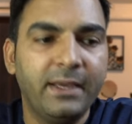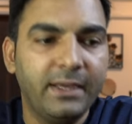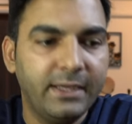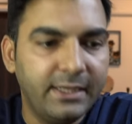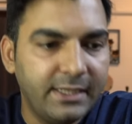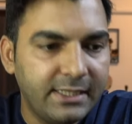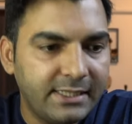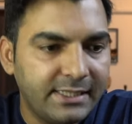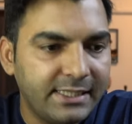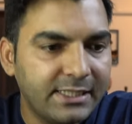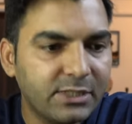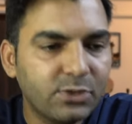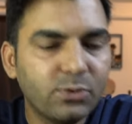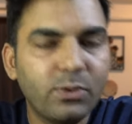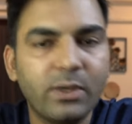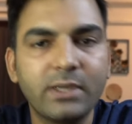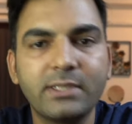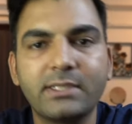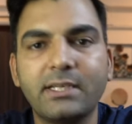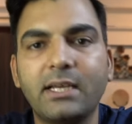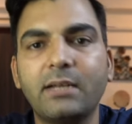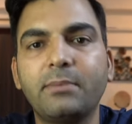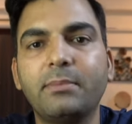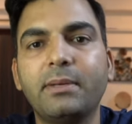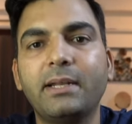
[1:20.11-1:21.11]
इस चीज़ को
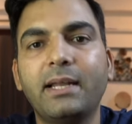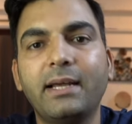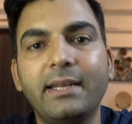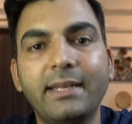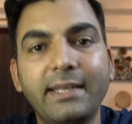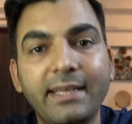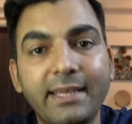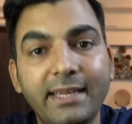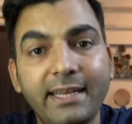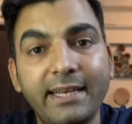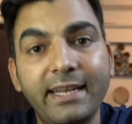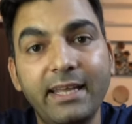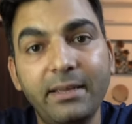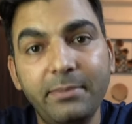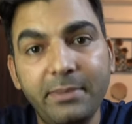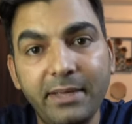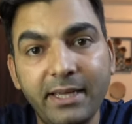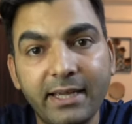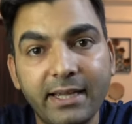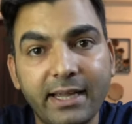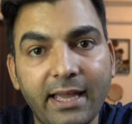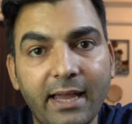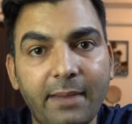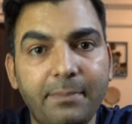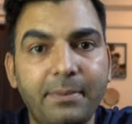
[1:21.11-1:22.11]
आसान बनाने के लिए भी
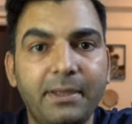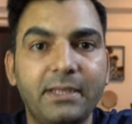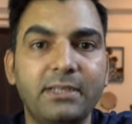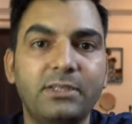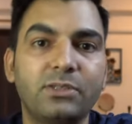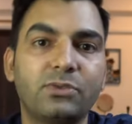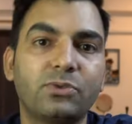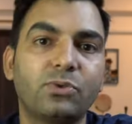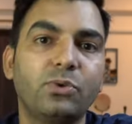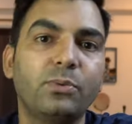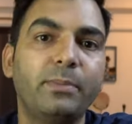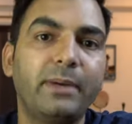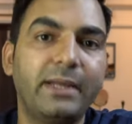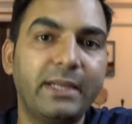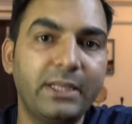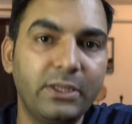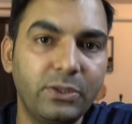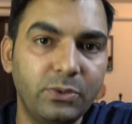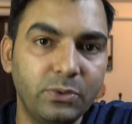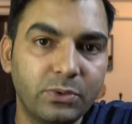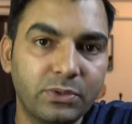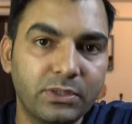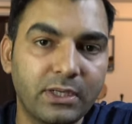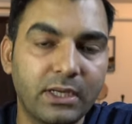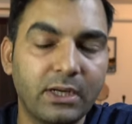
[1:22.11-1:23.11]
एक ऐप है जिसको मैंने
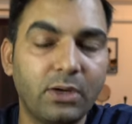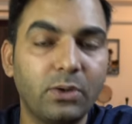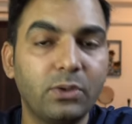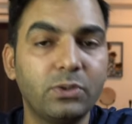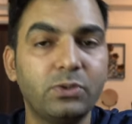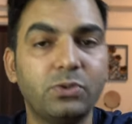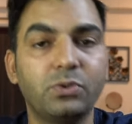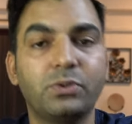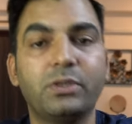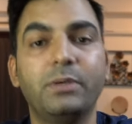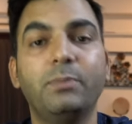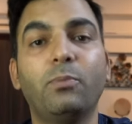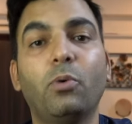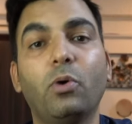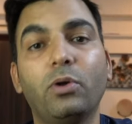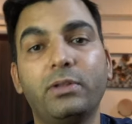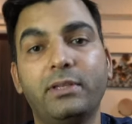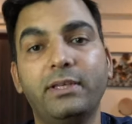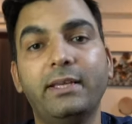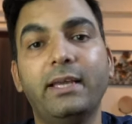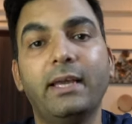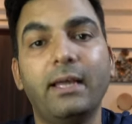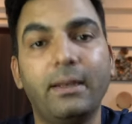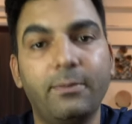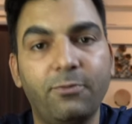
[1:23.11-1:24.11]
यूज़ करा और जो कि बहुत ही
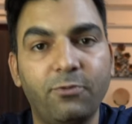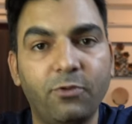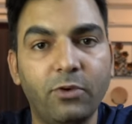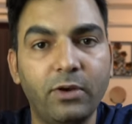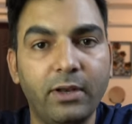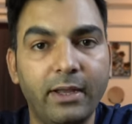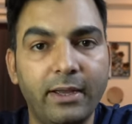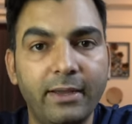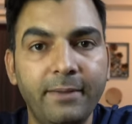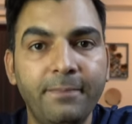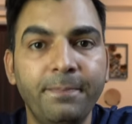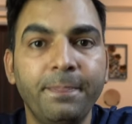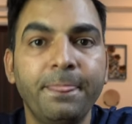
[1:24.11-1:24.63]
हेल्पफुल है